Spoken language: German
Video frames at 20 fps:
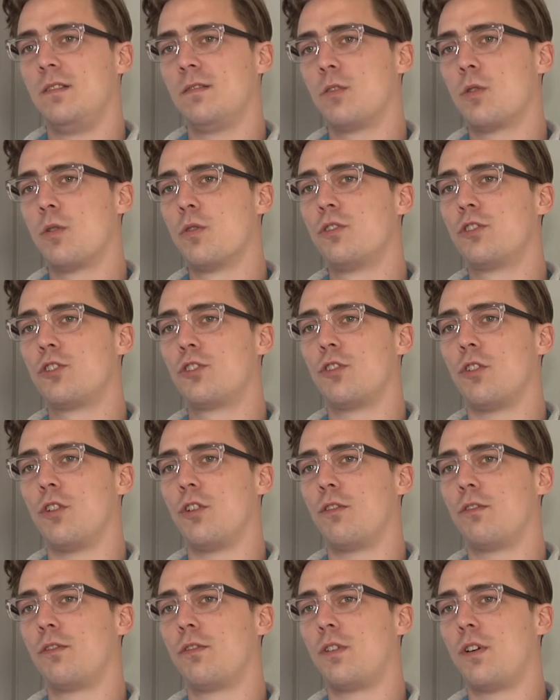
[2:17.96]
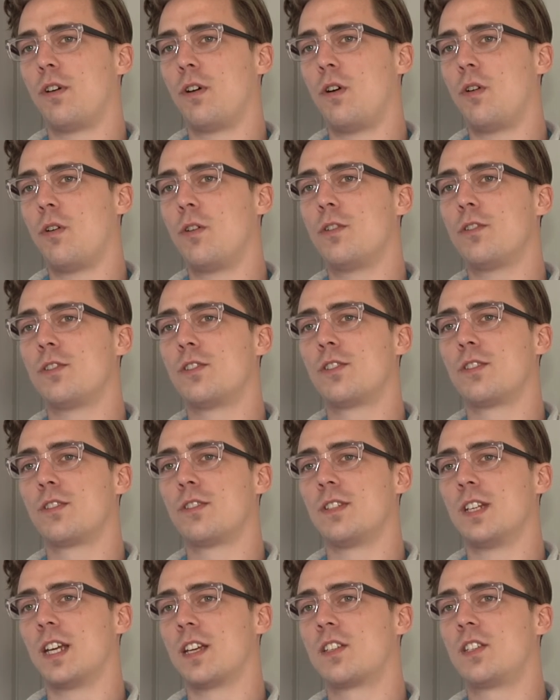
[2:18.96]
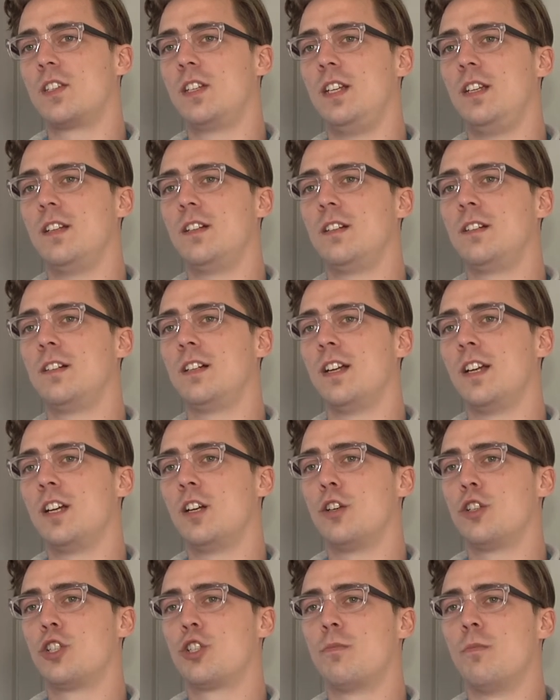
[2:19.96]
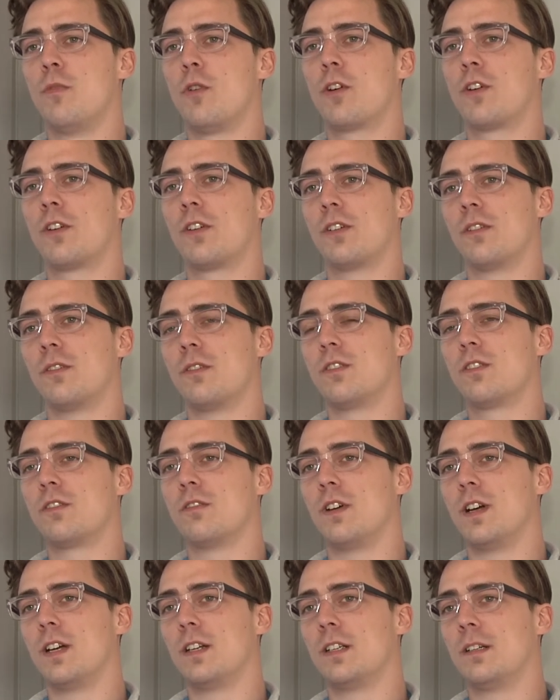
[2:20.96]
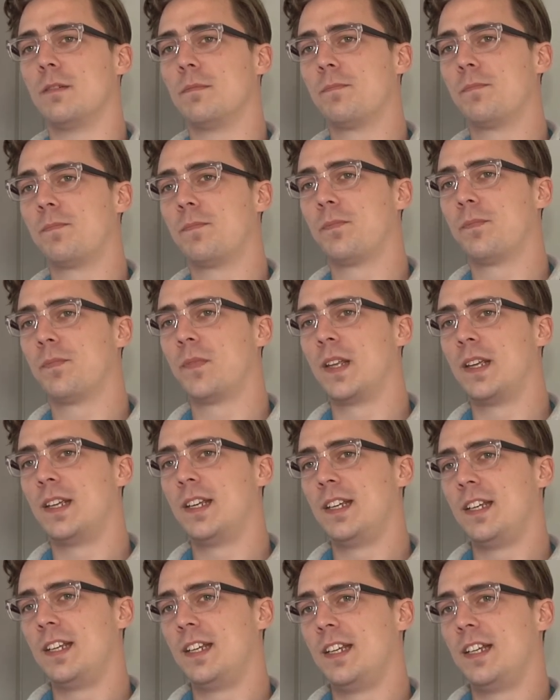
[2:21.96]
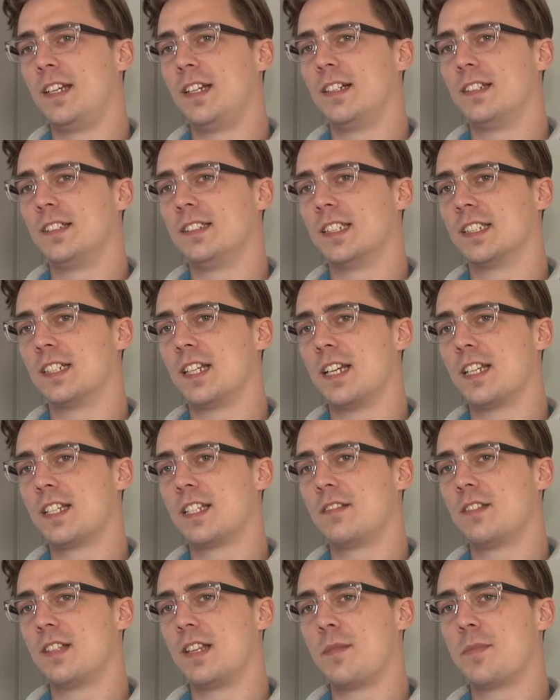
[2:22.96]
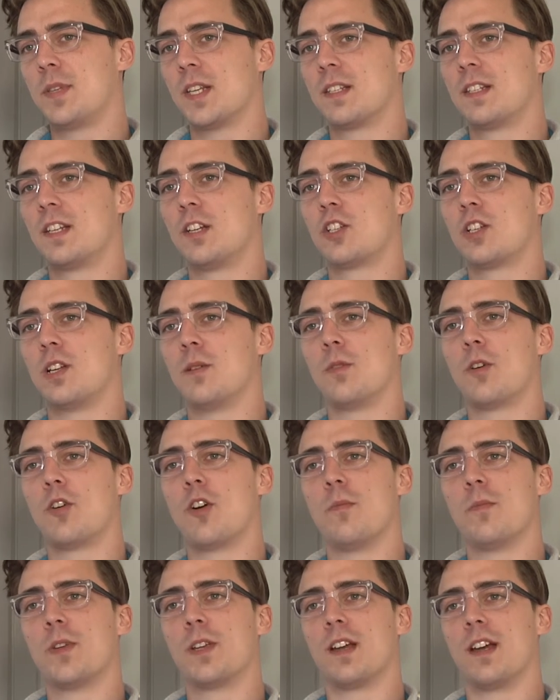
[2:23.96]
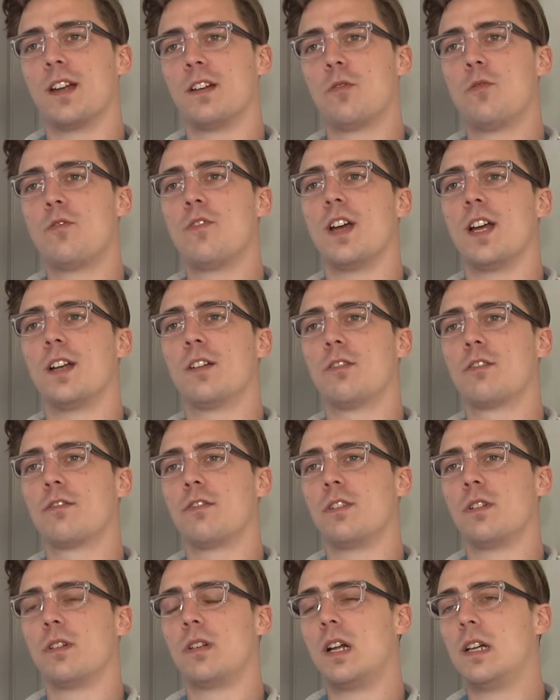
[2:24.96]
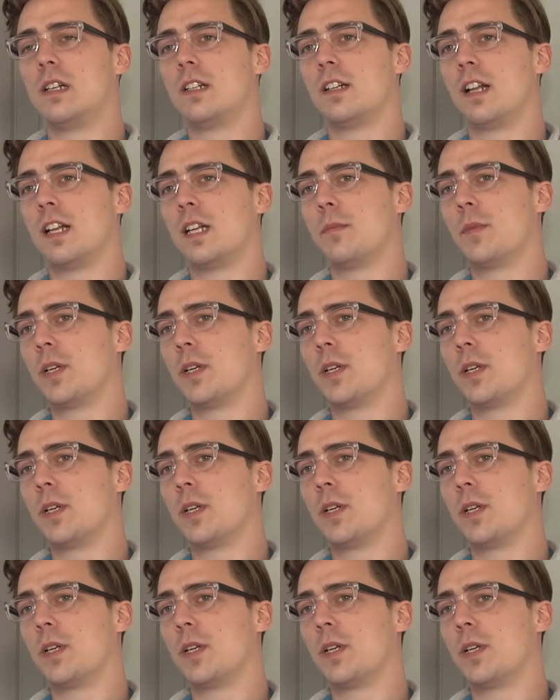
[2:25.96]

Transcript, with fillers: Kunststoff, Holz, Textil, Schmuck und so weiter. Das heißt, selbst als Tischler bekomme ich einen guten Eindruck von all den anderen